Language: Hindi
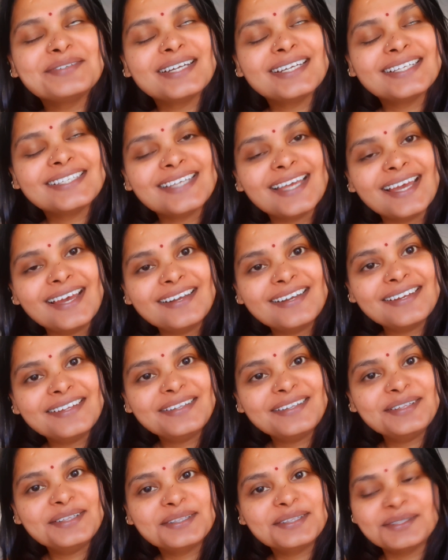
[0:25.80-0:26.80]
माई
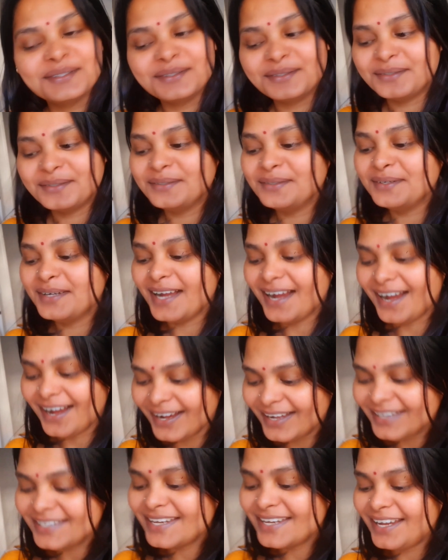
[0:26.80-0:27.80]
चैनल तो
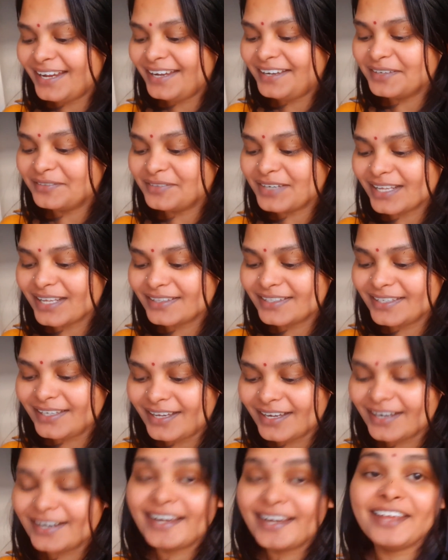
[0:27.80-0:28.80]
आज है नवरात्रि
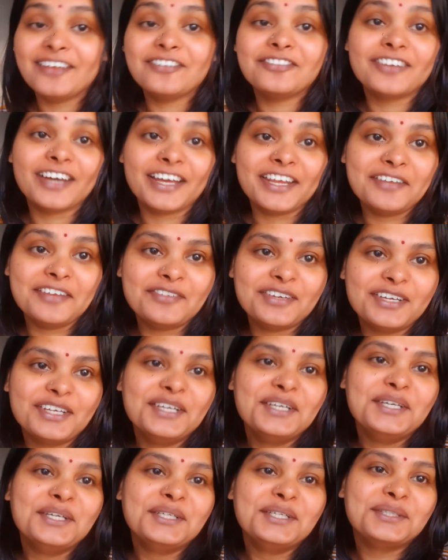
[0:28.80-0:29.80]
का डे फाइव
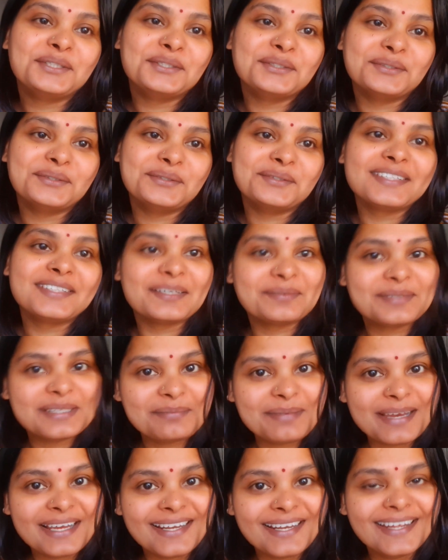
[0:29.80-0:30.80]
तो सबसे
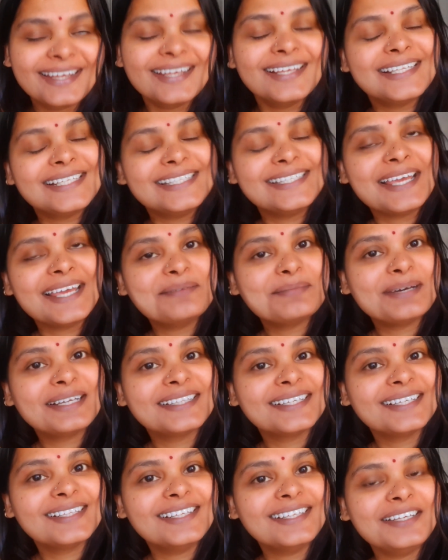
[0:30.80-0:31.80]
पहले जय
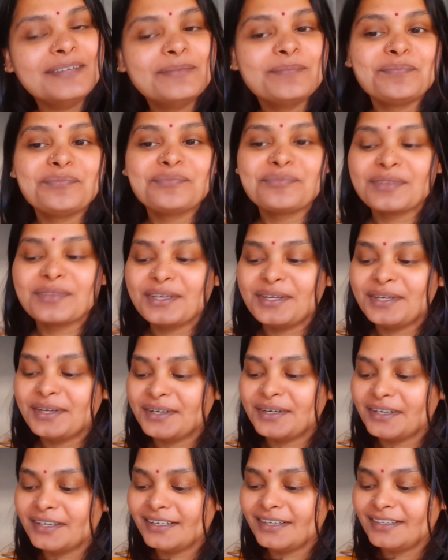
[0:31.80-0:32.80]
माता दी
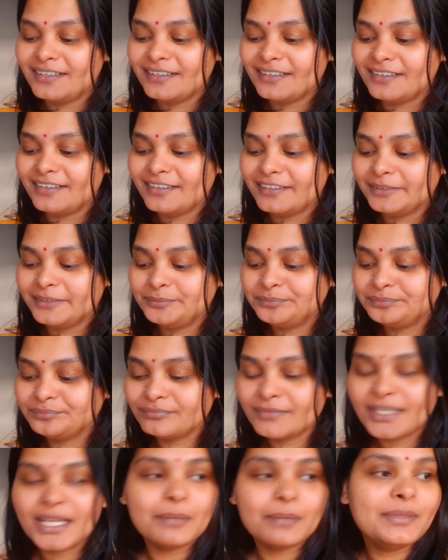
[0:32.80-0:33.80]
और
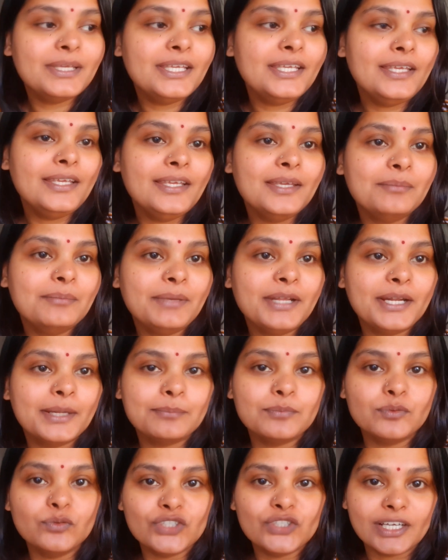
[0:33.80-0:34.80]
अभी मेरा
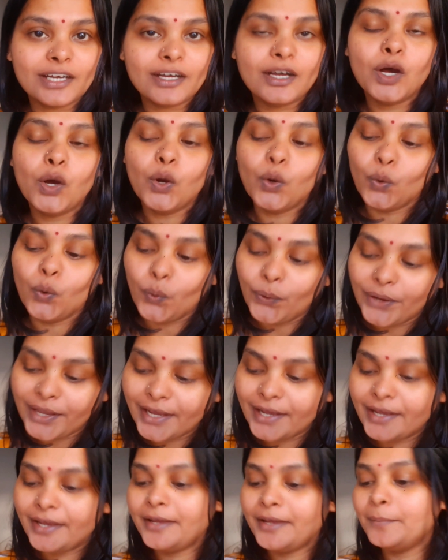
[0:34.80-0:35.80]
पूजा हो
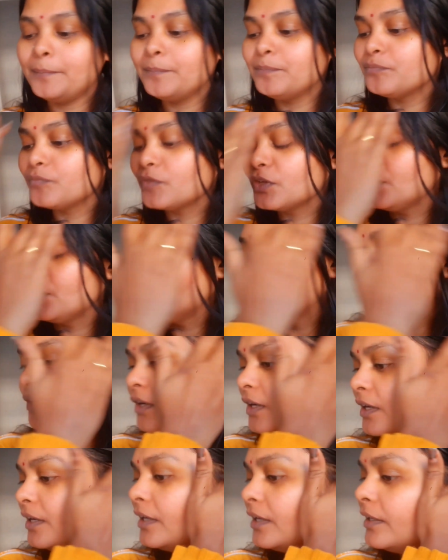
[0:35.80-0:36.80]
गया है
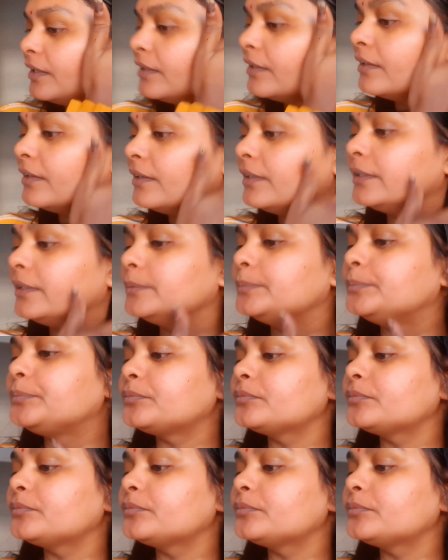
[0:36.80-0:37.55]
और